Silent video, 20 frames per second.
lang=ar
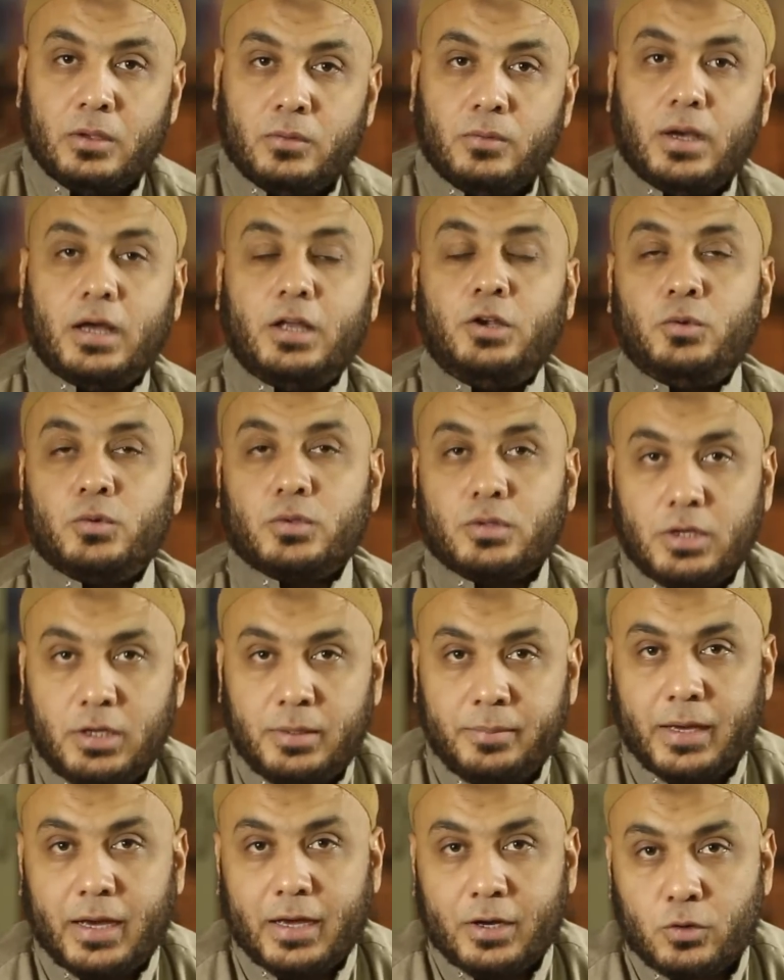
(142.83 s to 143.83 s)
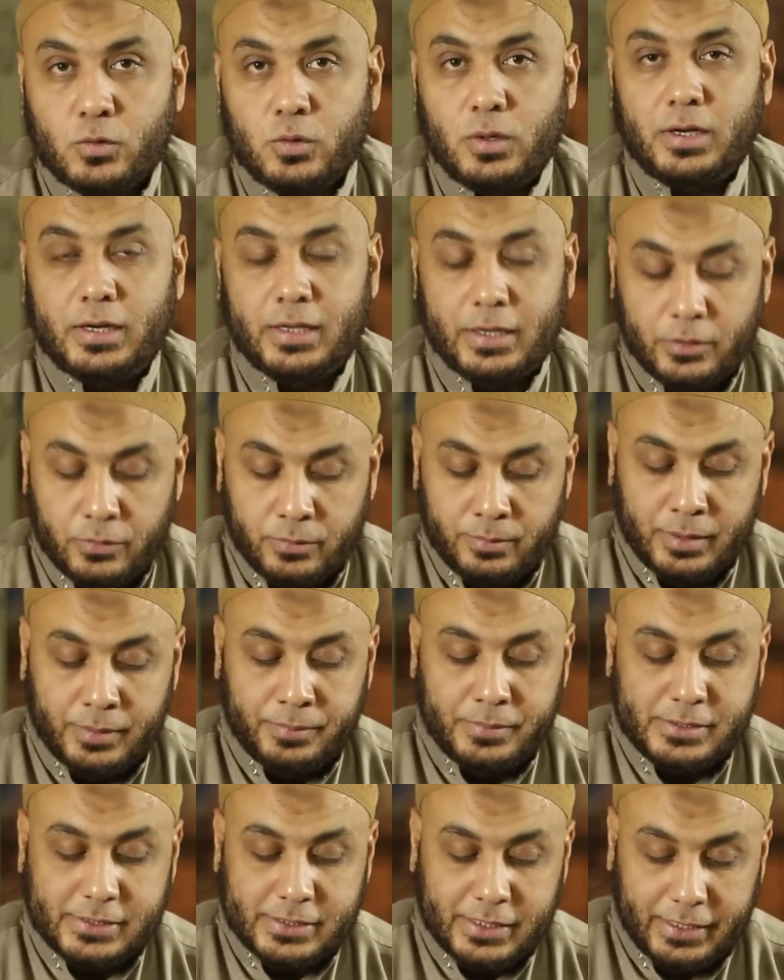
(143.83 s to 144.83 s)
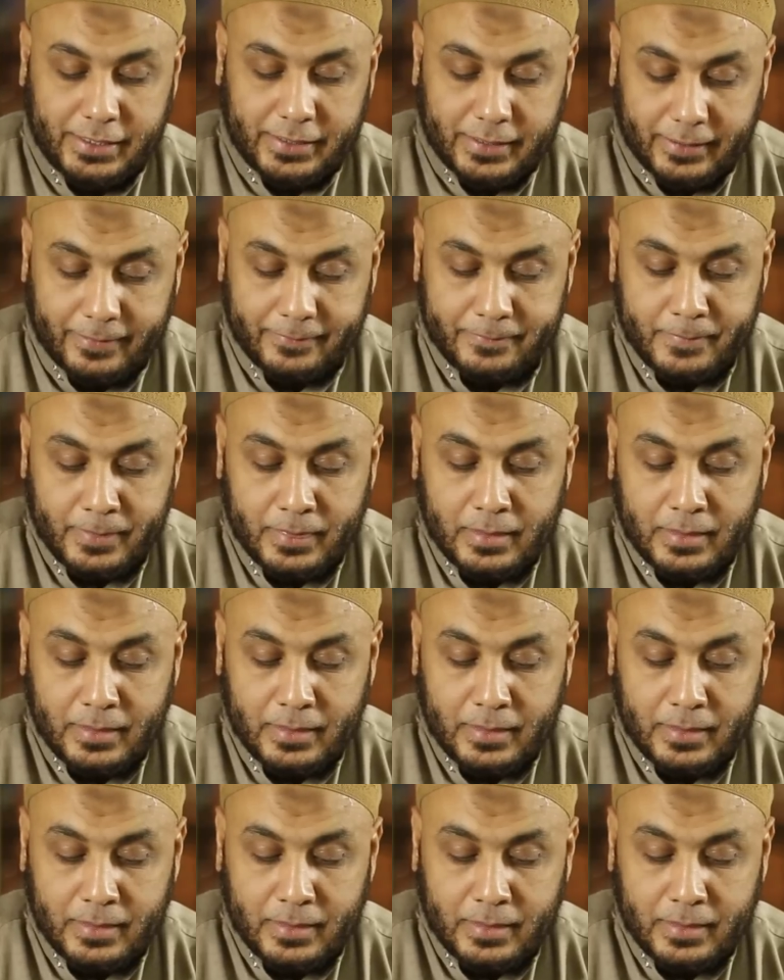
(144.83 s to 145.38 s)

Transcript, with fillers: وأن يطعم عن كل يوم مسكينا